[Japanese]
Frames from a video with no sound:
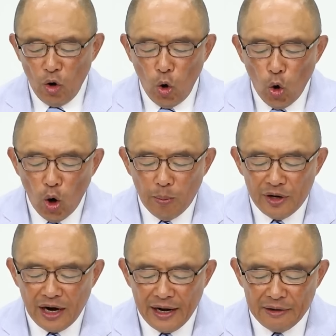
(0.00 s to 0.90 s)
葬
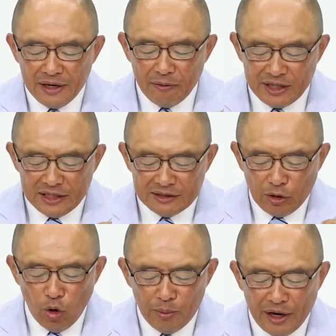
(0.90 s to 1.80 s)
られるに私たち
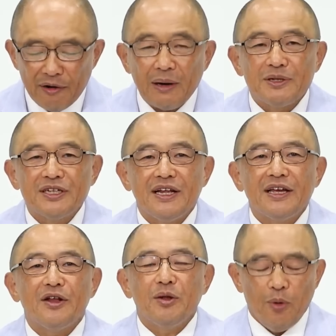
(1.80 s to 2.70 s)
は葬られるかもしれない
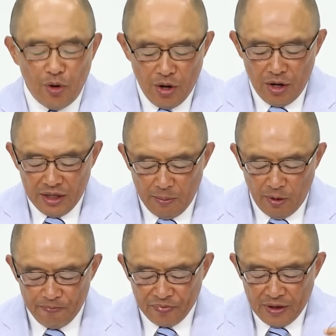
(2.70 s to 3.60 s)
けれどもで
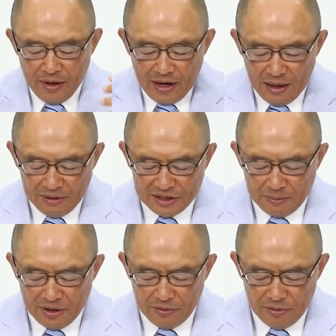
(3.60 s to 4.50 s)
も神
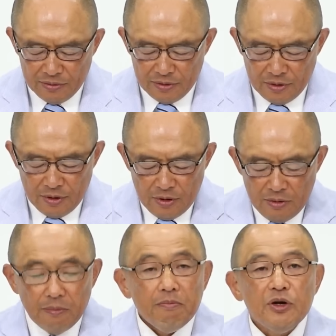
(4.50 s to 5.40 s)
様の
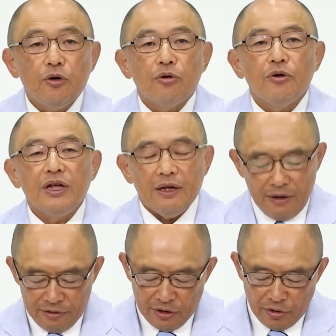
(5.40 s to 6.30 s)
御心に
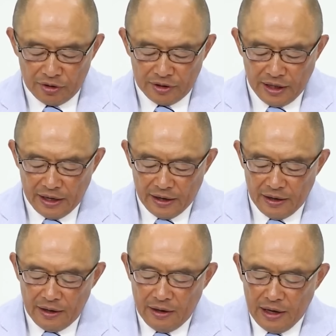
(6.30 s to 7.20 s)
よって
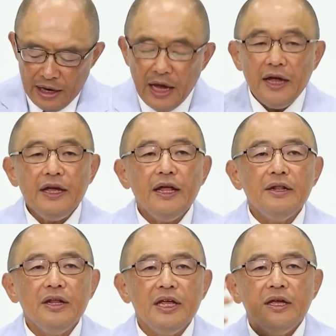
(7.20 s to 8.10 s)
永
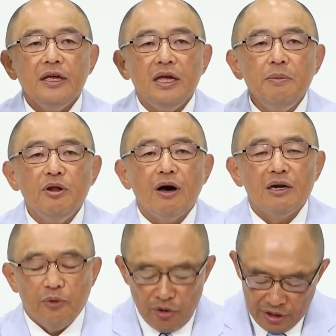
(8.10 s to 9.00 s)
遠に意味のあ
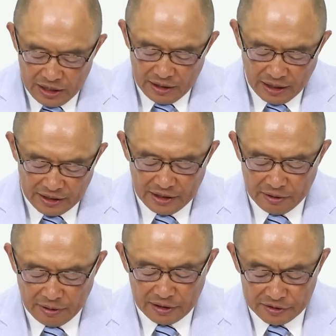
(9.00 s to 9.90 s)
るものになってい
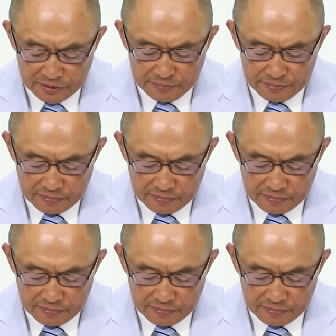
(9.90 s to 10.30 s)
くわけです。